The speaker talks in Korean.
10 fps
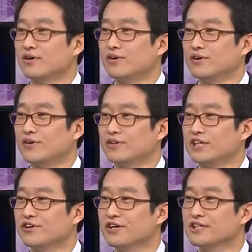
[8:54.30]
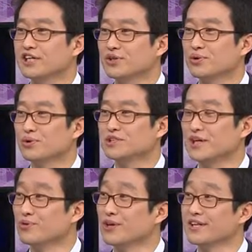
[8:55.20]
어, 이러한 기도
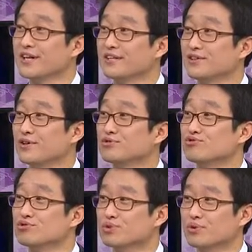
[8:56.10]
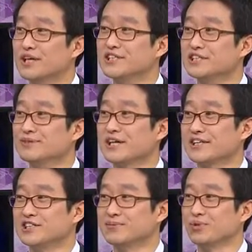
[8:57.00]
제목에 대해서 누구도 관심을
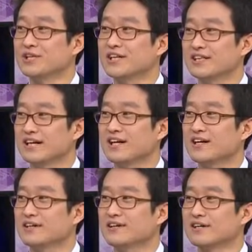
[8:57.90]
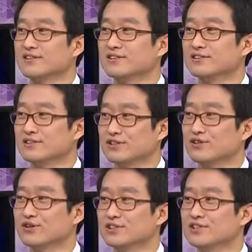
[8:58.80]
갖지 못했다라는
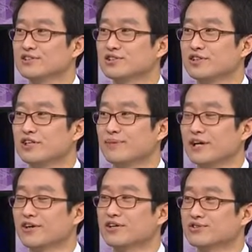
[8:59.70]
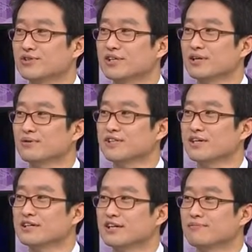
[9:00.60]
것을 저희들이 발견할 수 있다고
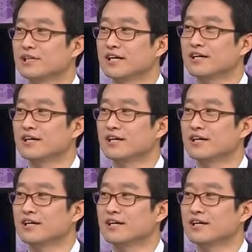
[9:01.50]
생각을 합니다. 네.